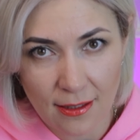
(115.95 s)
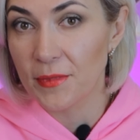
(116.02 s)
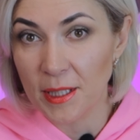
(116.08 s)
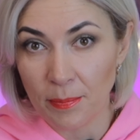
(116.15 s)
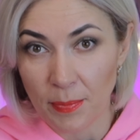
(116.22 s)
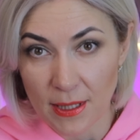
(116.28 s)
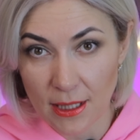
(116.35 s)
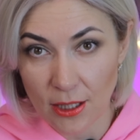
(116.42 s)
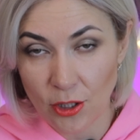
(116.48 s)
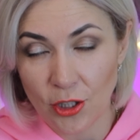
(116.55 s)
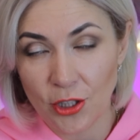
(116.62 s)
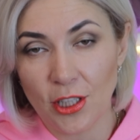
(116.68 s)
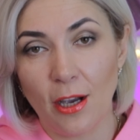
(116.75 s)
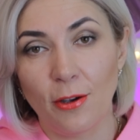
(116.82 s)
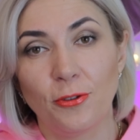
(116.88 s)
типа
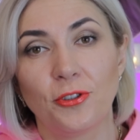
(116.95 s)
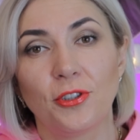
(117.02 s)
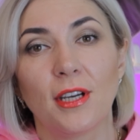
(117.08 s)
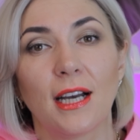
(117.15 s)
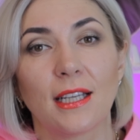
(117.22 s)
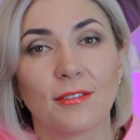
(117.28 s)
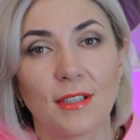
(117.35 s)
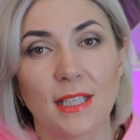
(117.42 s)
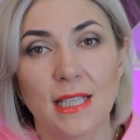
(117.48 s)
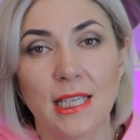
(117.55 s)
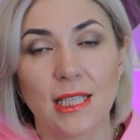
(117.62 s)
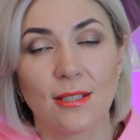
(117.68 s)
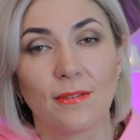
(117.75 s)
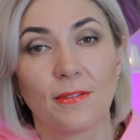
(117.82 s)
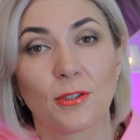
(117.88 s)
защищающие от
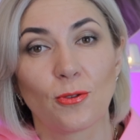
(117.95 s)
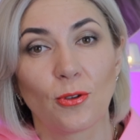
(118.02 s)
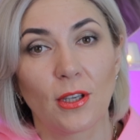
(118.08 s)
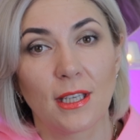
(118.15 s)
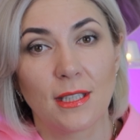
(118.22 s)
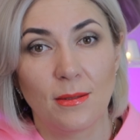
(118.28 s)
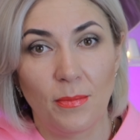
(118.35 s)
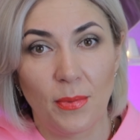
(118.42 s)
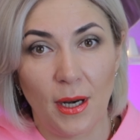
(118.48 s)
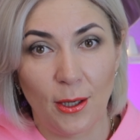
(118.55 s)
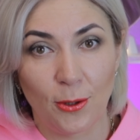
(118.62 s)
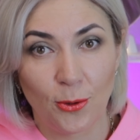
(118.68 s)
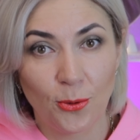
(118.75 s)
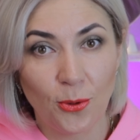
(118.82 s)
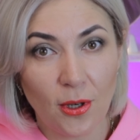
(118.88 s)
воздействия высоких
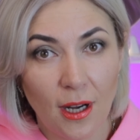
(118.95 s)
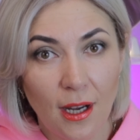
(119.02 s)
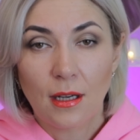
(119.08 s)
температур.